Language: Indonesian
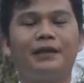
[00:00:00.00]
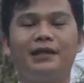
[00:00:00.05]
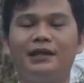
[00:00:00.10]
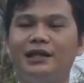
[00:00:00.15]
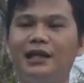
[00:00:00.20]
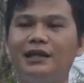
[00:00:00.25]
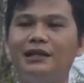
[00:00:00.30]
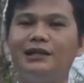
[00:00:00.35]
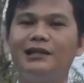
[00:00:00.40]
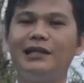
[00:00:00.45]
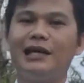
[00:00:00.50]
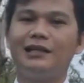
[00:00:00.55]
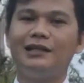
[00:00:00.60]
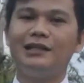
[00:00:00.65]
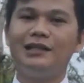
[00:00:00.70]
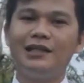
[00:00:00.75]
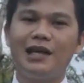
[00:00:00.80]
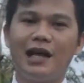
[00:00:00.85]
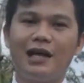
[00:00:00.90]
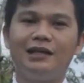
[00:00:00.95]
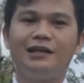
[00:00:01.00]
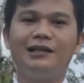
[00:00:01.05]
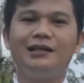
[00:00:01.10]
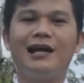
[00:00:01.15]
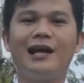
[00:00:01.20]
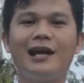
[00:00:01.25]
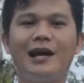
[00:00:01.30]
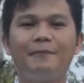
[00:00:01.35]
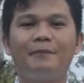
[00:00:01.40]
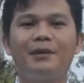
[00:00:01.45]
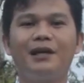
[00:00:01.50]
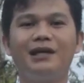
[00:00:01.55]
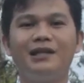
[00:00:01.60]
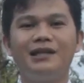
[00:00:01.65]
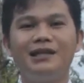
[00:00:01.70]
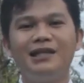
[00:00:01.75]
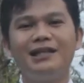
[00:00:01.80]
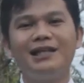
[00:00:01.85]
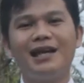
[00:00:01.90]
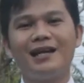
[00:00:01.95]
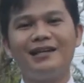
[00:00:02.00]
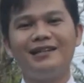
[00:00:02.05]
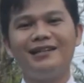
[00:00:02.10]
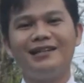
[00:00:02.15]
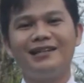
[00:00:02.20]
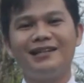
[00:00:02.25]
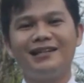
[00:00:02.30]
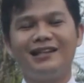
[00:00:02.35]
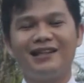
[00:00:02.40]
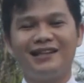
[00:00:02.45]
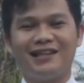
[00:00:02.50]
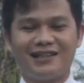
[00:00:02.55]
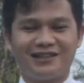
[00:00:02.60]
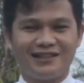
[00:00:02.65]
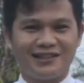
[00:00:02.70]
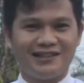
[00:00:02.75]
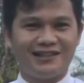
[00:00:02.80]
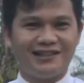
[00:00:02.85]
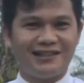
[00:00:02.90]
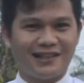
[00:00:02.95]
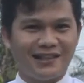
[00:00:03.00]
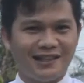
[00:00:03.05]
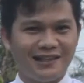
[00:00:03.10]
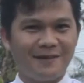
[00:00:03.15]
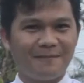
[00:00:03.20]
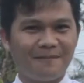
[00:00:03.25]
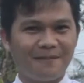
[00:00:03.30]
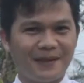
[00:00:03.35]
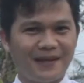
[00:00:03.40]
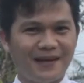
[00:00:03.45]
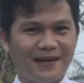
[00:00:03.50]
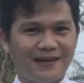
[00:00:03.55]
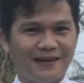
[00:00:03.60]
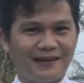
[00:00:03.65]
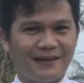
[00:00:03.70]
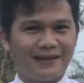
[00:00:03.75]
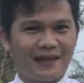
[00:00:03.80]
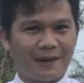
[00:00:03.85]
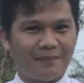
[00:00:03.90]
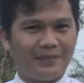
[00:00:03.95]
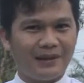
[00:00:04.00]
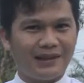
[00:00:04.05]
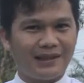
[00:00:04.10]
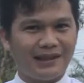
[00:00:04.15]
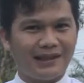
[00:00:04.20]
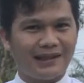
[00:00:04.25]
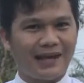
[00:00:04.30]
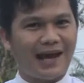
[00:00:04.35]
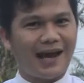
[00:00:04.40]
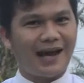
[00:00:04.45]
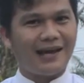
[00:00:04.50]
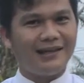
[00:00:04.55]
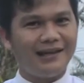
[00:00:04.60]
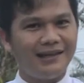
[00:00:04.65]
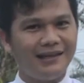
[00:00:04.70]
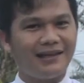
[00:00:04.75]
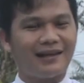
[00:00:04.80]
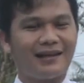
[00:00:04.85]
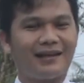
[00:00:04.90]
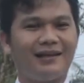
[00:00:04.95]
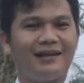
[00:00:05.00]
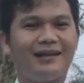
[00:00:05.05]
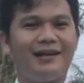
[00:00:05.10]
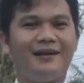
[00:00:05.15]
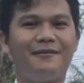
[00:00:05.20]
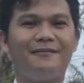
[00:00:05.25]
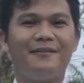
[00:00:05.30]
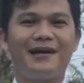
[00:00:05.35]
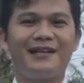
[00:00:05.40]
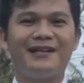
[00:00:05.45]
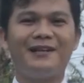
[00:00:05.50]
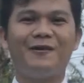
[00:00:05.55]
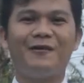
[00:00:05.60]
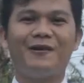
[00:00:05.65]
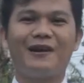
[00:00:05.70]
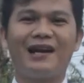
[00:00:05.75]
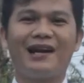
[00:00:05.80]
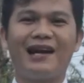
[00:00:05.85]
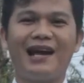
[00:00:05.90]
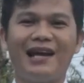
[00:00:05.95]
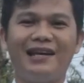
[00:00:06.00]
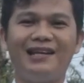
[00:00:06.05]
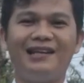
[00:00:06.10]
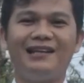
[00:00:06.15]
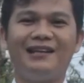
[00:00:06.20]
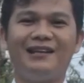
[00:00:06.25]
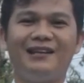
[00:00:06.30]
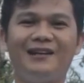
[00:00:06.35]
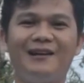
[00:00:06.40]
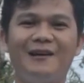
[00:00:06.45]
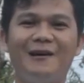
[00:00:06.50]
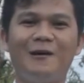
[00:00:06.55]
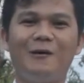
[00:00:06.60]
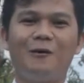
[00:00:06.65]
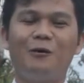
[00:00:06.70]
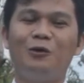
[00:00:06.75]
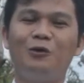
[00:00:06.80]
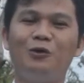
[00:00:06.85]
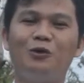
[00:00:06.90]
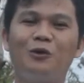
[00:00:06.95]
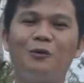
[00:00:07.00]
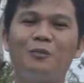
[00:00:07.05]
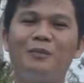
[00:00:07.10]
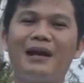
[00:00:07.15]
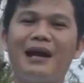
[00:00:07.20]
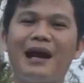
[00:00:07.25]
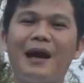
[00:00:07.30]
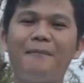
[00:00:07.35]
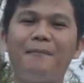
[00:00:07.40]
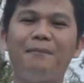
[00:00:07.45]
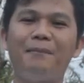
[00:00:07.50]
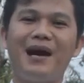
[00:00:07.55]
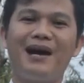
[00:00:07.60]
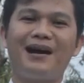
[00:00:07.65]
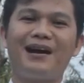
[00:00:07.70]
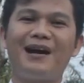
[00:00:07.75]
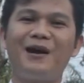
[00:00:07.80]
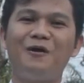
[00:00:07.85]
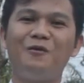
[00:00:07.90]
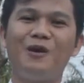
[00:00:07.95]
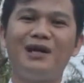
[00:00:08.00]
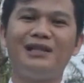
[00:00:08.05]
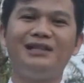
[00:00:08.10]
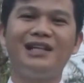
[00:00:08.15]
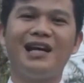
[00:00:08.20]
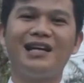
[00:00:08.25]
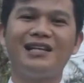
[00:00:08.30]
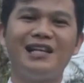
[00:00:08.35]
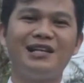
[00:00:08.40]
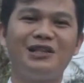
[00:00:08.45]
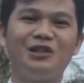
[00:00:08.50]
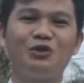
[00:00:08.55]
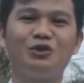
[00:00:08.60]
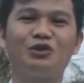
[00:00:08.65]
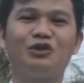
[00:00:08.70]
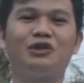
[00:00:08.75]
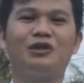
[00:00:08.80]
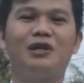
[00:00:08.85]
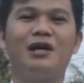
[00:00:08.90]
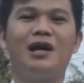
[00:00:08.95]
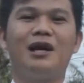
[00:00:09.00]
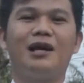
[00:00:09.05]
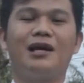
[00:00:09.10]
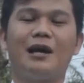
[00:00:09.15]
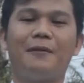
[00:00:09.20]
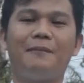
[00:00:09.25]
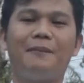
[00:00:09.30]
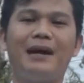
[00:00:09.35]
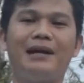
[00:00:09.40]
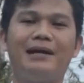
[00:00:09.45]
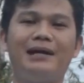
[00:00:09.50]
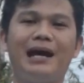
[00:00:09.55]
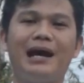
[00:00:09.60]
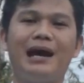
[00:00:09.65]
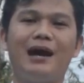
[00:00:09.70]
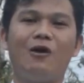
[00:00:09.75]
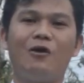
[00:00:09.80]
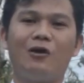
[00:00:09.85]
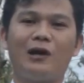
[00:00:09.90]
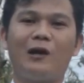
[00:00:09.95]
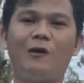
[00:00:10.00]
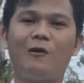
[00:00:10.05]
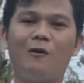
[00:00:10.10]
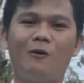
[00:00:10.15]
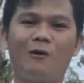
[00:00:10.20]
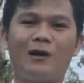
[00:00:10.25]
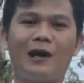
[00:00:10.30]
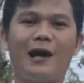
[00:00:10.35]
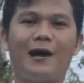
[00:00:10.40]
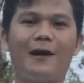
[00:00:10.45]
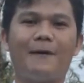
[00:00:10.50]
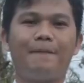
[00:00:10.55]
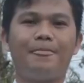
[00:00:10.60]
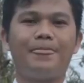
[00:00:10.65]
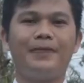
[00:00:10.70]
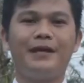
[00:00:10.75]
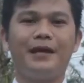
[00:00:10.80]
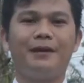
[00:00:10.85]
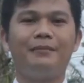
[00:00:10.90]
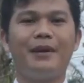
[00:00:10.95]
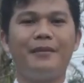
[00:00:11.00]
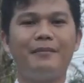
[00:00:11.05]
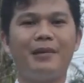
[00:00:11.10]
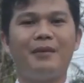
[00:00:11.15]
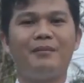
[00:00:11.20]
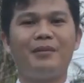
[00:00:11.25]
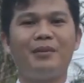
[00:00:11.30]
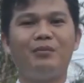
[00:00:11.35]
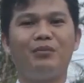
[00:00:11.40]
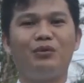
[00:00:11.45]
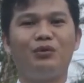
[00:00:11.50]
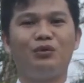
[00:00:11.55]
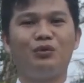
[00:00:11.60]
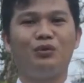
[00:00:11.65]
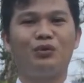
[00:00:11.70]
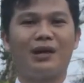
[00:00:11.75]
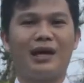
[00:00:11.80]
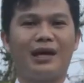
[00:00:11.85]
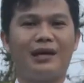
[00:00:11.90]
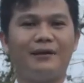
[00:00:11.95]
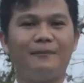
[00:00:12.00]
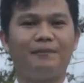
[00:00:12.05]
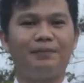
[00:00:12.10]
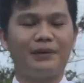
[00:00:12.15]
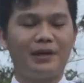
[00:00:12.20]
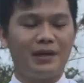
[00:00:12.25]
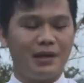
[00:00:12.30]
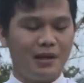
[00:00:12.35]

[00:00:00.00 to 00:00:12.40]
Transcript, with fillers: kita tidak tinggal di dalam kedirian diri kita sendiri, tetapi kita hadir bagi orang lain untuk menampakkan wajah Yesus kepada orang-orang yang memang membutuhkan.